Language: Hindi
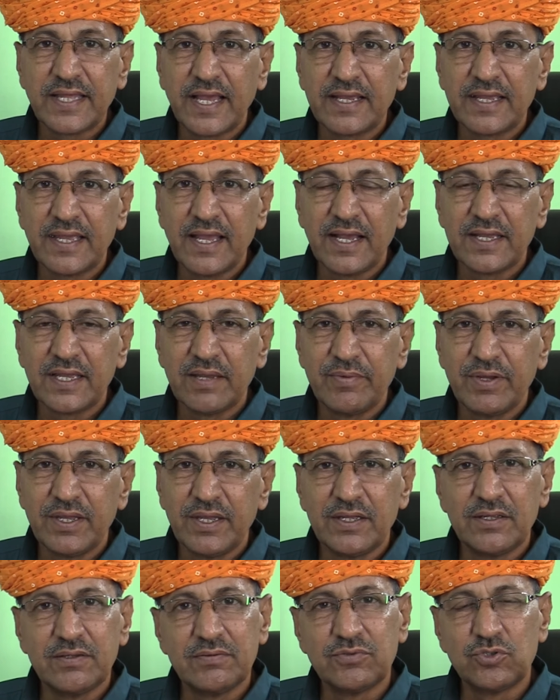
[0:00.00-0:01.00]
तय किया कि
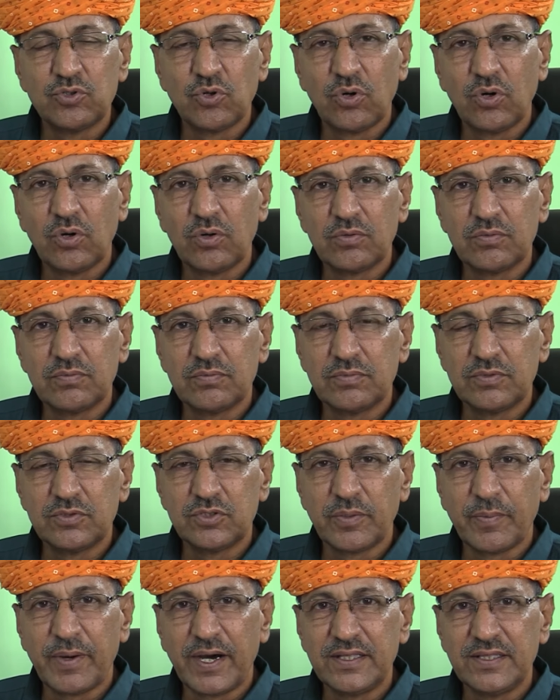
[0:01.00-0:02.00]
भाई जो
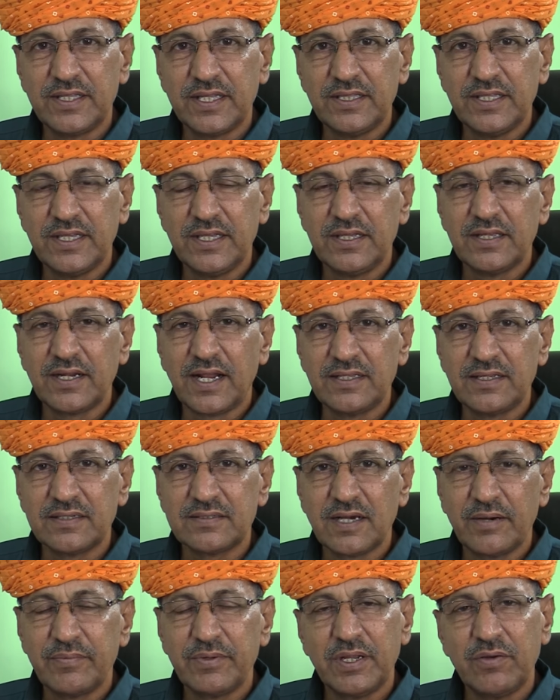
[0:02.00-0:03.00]
जबान दे दी
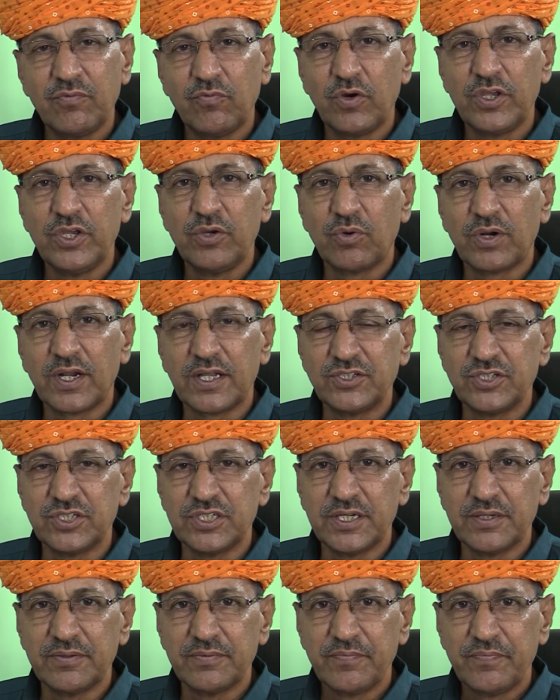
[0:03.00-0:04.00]
राजा साहब ने वही होना
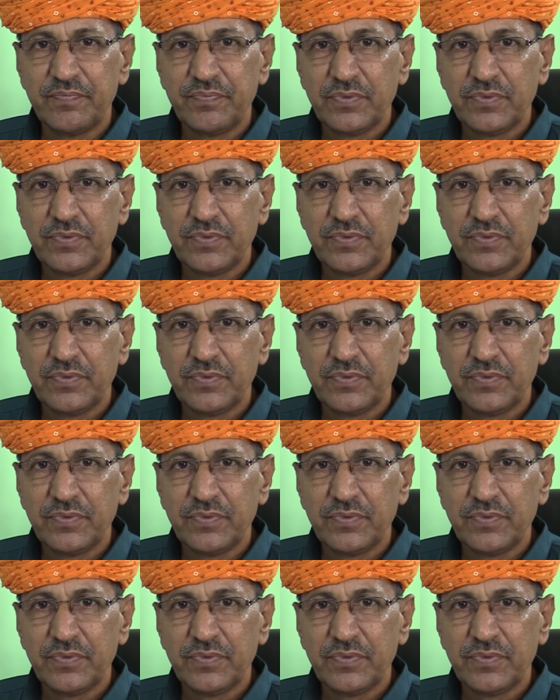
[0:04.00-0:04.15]
चाहिए